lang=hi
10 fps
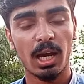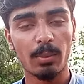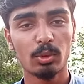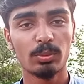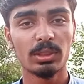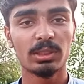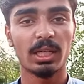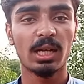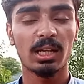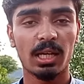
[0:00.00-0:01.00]
आपको भी इससे
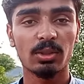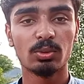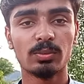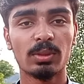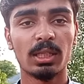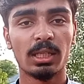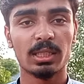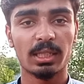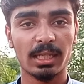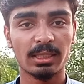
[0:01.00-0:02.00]
आगाह कर दूँ
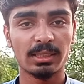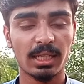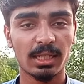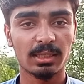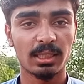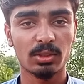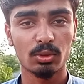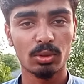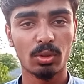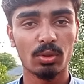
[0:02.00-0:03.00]
कि कैसे चेक करते हैं
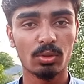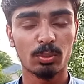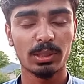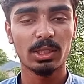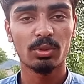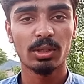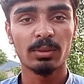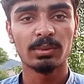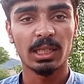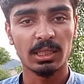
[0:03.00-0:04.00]
कुछ लोगों को तो पता होगा
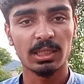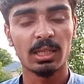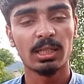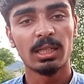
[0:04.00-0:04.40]
ज़्यादातर